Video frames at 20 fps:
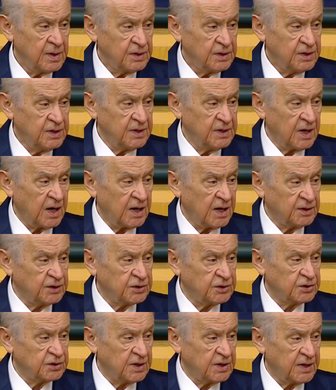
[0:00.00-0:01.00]
Kira
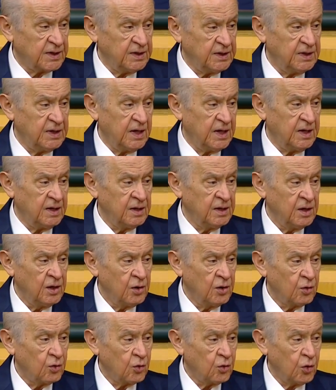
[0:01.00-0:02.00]
artışları ile
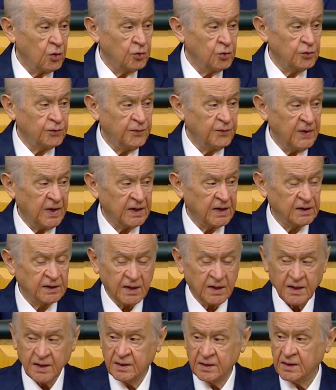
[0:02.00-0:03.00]
konut
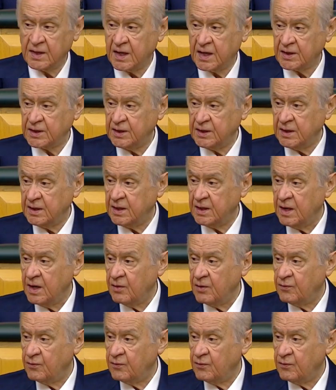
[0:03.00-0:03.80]
fiyatlarındaki